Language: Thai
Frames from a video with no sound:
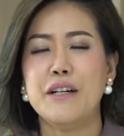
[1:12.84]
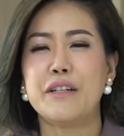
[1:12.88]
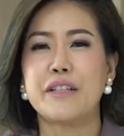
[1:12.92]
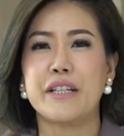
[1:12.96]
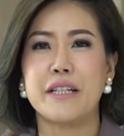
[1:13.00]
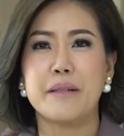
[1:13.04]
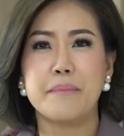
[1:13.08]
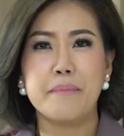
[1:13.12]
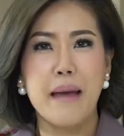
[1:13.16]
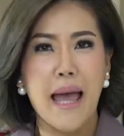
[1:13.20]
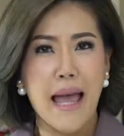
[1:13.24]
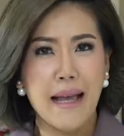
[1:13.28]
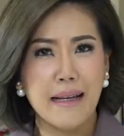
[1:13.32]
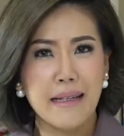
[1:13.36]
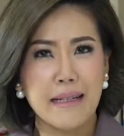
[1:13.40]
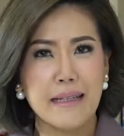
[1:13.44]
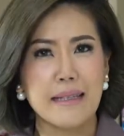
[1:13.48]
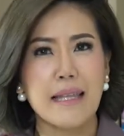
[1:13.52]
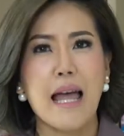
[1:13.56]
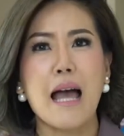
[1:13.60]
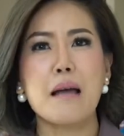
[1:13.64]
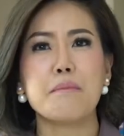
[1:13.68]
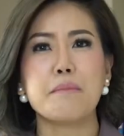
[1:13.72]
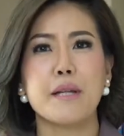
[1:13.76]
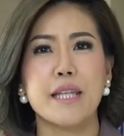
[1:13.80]
หรือแม้กระ
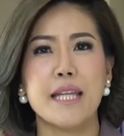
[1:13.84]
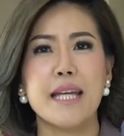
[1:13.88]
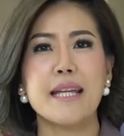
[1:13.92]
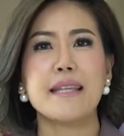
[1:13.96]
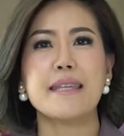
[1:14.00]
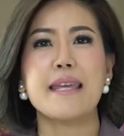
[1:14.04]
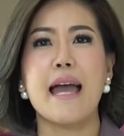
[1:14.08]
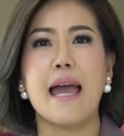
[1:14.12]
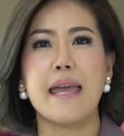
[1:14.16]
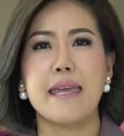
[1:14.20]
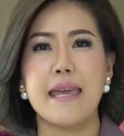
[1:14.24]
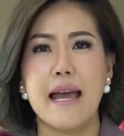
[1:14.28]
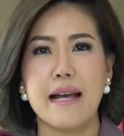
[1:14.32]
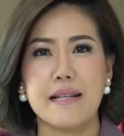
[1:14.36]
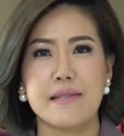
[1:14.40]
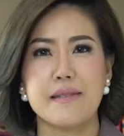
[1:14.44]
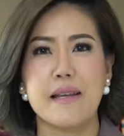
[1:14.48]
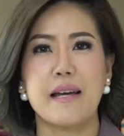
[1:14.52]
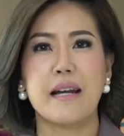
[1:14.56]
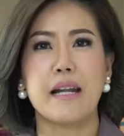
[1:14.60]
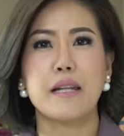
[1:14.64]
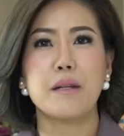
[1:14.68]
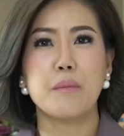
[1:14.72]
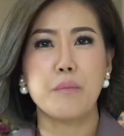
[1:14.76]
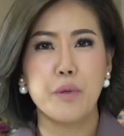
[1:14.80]
ทั่งประเทศใหญ่อย่างส
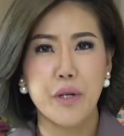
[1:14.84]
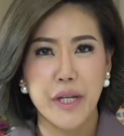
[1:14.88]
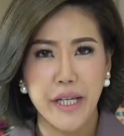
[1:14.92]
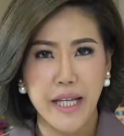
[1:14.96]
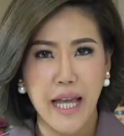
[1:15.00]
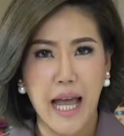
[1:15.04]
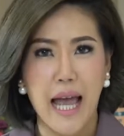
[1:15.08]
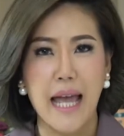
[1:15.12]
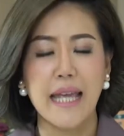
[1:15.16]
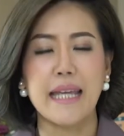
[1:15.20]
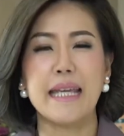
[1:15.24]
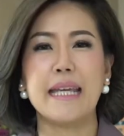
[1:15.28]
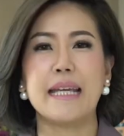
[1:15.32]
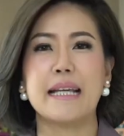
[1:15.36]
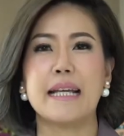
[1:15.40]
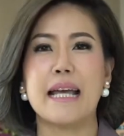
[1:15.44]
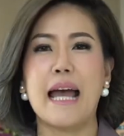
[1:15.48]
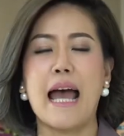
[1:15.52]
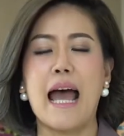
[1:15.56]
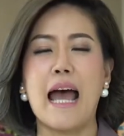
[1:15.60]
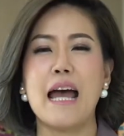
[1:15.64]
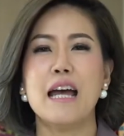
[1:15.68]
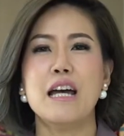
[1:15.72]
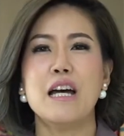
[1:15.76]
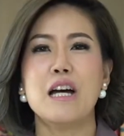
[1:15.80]
หรัฐอเมริกาเอง
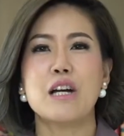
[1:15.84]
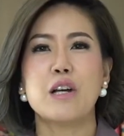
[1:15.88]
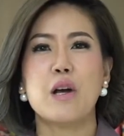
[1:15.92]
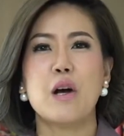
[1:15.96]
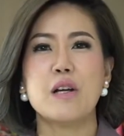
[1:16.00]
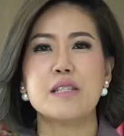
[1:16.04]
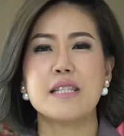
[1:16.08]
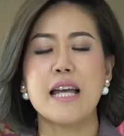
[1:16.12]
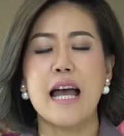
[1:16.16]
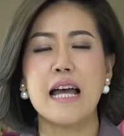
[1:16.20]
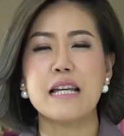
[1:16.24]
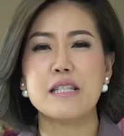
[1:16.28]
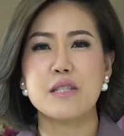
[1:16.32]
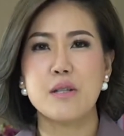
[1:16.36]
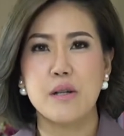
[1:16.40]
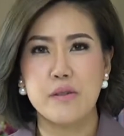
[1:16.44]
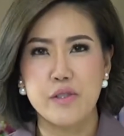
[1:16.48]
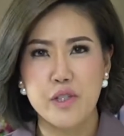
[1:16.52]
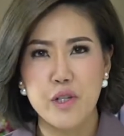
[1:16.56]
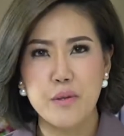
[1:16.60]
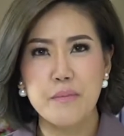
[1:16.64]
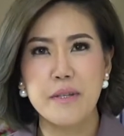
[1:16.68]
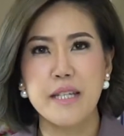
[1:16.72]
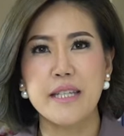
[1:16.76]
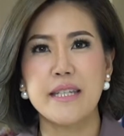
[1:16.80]
ค่ะก็ใช้โซ
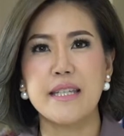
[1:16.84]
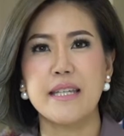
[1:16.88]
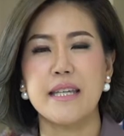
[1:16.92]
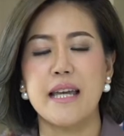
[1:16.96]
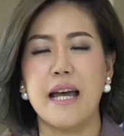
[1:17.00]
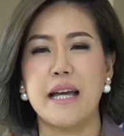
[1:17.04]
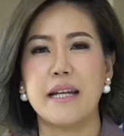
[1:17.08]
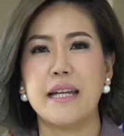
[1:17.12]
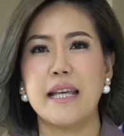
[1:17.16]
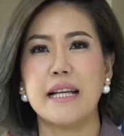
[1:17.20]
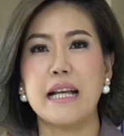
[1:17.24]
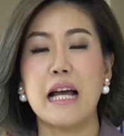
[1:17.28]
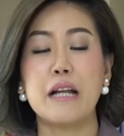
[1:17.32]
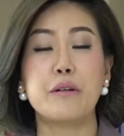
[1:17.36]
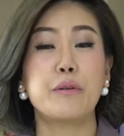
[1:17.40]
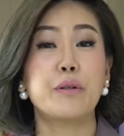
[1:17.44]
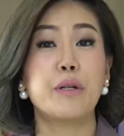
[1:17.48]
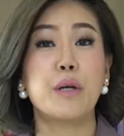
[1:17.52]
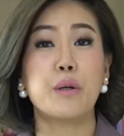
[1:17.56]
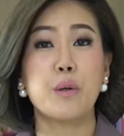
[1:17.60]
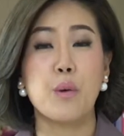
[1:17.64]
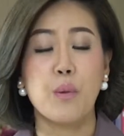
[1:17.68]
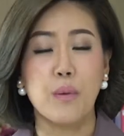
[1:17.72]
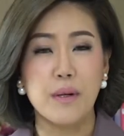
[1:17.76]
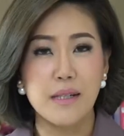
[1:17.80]
เชียลมีเดียในการร
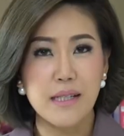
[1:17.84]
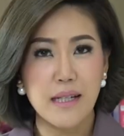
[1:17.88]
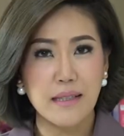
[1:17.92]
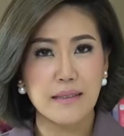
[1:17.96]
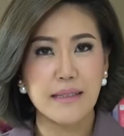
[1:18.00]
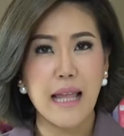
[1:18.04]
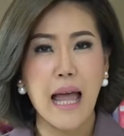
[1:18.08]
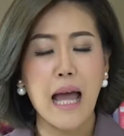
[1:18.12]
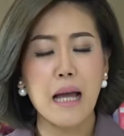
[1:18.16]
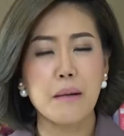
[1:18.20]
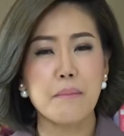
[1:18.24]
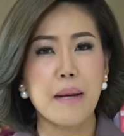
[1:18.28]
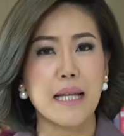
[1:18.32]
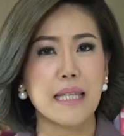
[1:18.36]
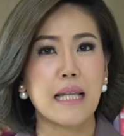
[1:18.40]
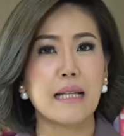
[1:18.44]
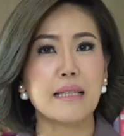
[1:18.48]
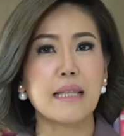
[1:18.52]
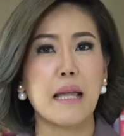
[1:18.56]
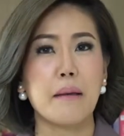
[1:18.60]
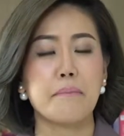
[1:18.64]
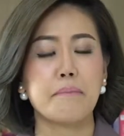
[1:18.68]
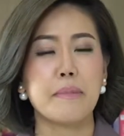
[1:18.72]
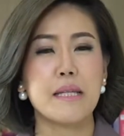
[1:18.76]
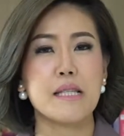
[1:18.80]
ณรงค์เลือกตั้งมาตั้ง
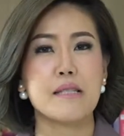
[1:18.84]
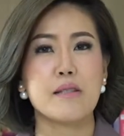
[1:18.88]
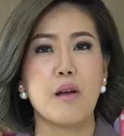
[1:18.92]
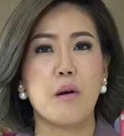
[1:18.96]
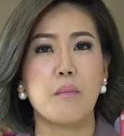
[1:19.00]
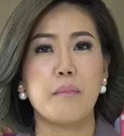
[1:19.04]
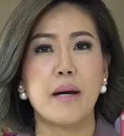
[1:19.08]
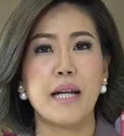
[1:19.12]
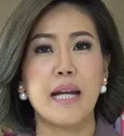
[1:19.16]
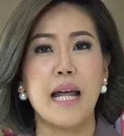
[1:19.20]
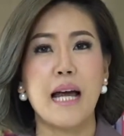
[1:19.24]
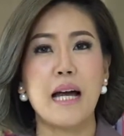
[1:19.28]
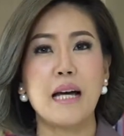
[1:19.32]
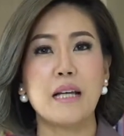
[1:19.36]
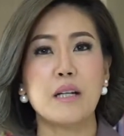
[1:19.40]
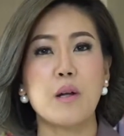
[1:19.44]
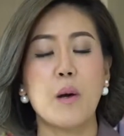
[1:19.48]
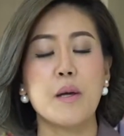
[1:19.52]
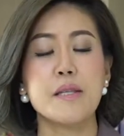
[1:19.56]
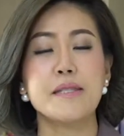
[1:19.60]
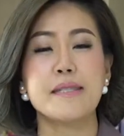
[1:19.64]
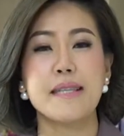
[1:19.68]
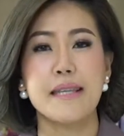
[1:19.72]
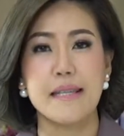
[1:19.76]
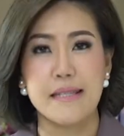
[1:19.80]
แต่ปีสองพันห้าร้อ
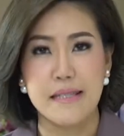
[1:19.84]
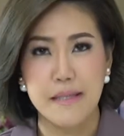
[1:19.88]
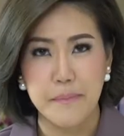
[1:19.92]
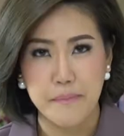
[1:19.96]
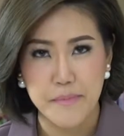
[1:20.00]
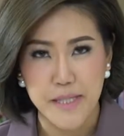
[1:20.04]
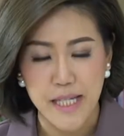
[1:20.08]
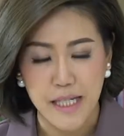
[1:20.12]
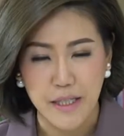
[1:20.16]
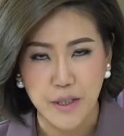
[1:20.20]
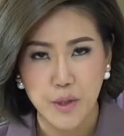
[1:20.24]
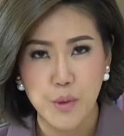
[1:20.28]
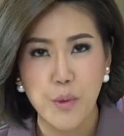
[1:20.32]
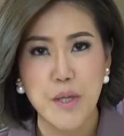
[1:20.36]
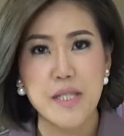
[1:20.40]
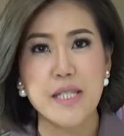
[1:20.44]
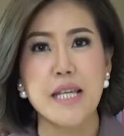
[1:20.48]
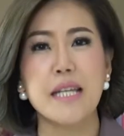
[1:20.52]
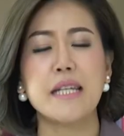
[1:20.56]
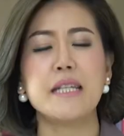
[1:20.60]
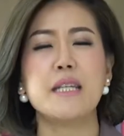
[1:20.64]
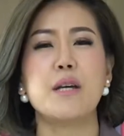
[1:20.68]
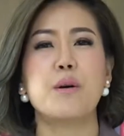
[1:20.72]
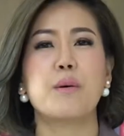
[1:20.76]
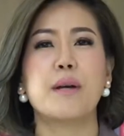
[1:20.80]
ยสี่สิบเจ็ดด้วย
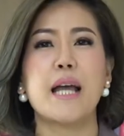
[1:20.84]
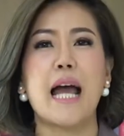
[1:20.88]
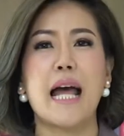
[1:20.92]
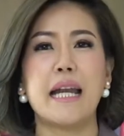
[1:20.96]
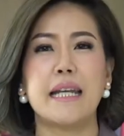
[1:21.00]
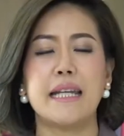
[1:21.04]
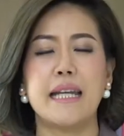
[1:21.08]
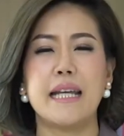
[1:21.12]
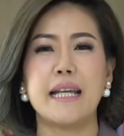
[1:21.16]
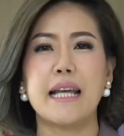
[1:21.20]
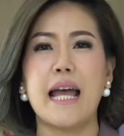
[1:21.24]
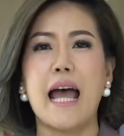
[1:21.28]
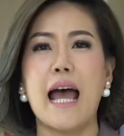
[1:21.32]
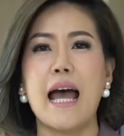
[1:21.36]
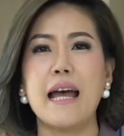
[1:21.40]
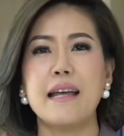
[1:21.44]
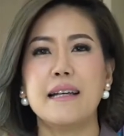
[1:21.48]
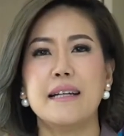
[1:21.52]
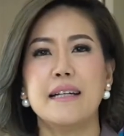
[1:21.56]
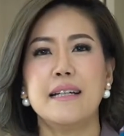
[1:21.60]
เช่นเดียวกันนะคะ